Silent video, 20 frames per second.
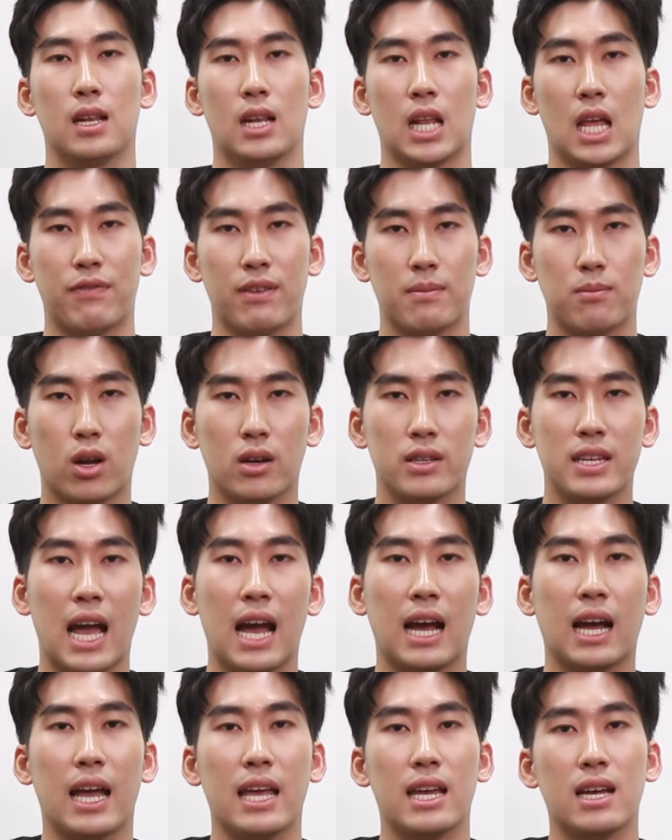และแฟนบอลอ
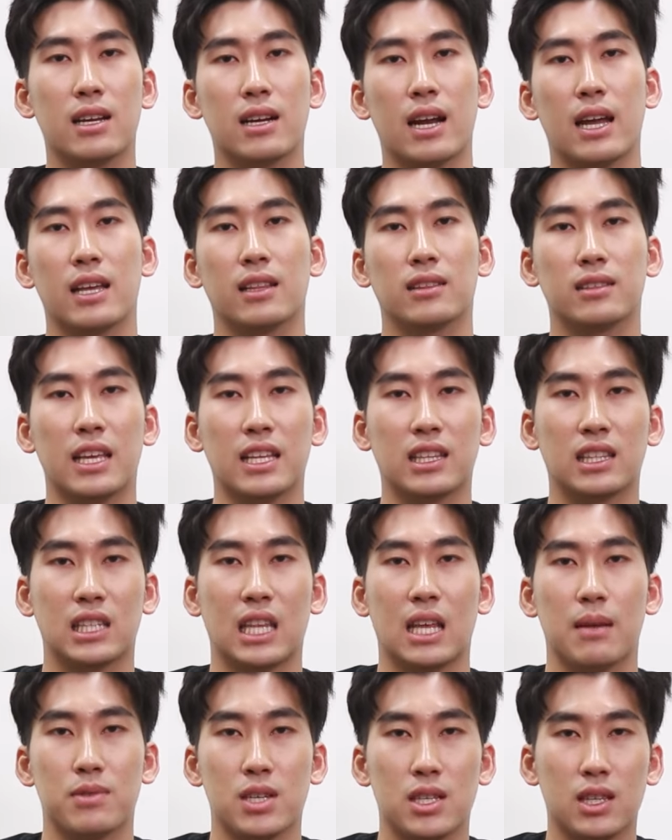ยากให้ใครติด
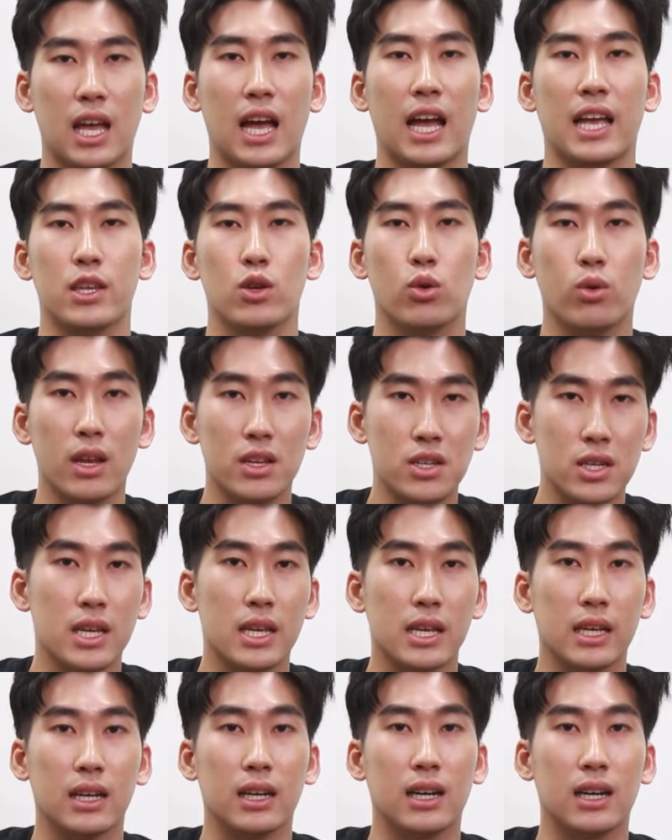ทีมชาติไทยยุคอิชิ